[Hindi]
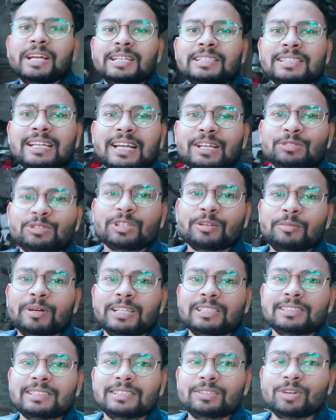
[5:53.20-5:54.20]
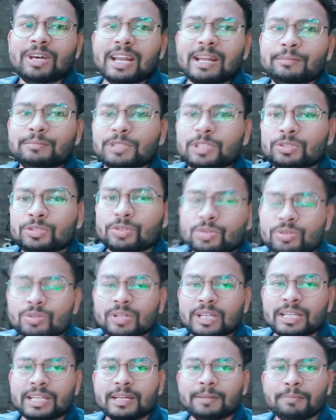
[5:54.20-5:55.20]
में आ जाए उसके बाद से तो आराम से छोड़
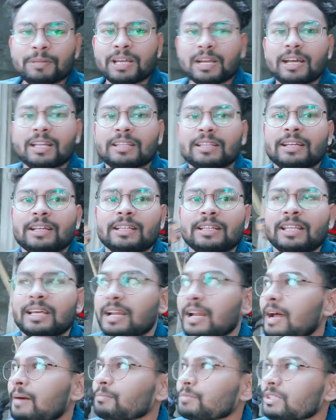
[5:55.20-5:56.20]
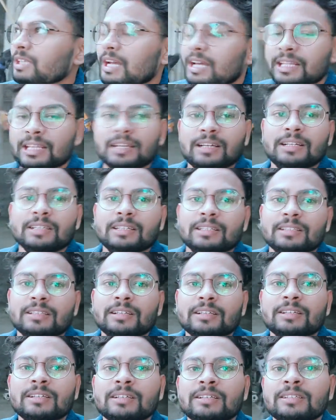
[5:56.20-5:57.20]
दो ग्रिप लगाता रहता है आराम से आधे घंटे
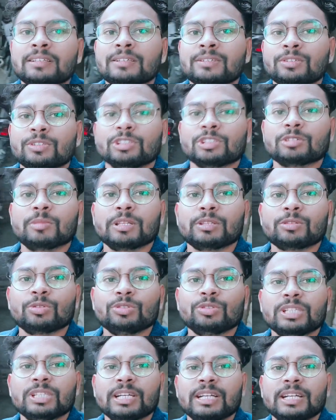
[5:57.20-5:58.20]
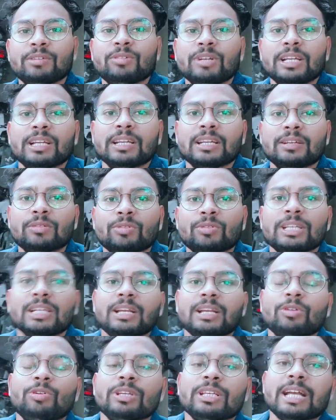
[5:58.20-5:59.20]
तक उसके बाद कुछ छेड़ने उड़ने की कोई
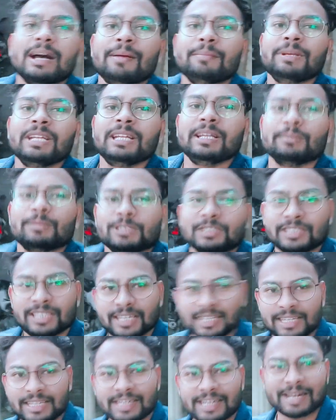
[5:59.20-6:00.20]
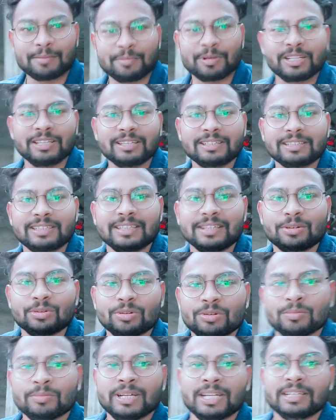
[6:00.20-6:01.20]
कोई काम ही नहीं है बस देख के ड्रामा देखते
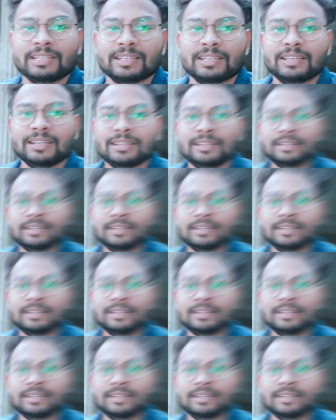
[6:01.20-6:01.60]
रहो बैठ के